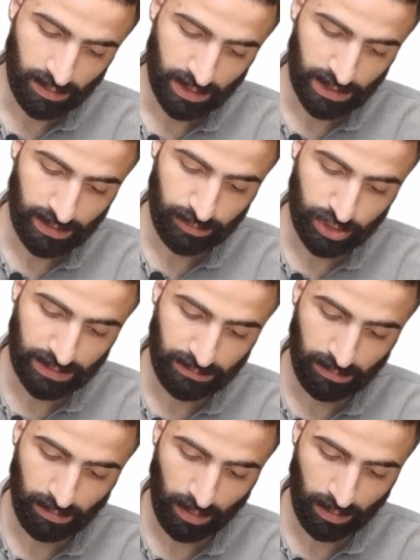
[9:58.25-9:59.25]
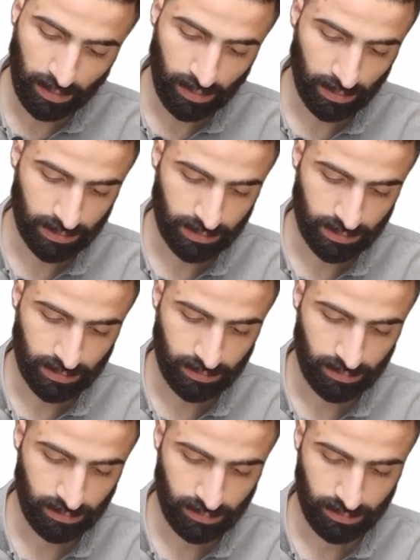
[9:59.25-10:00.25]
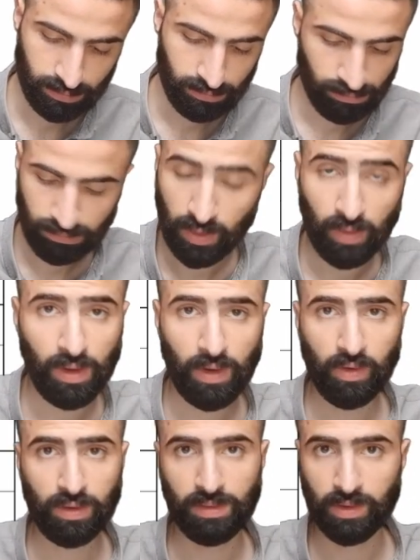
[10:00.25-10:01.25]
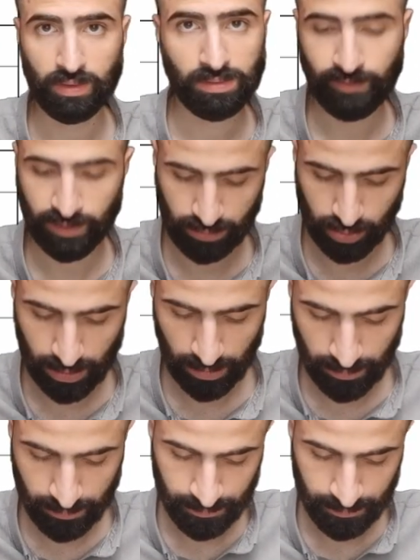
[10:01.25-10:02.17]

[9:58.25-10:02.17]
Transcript: يمشي من بره خالص هو حر برضه مفيش مشكله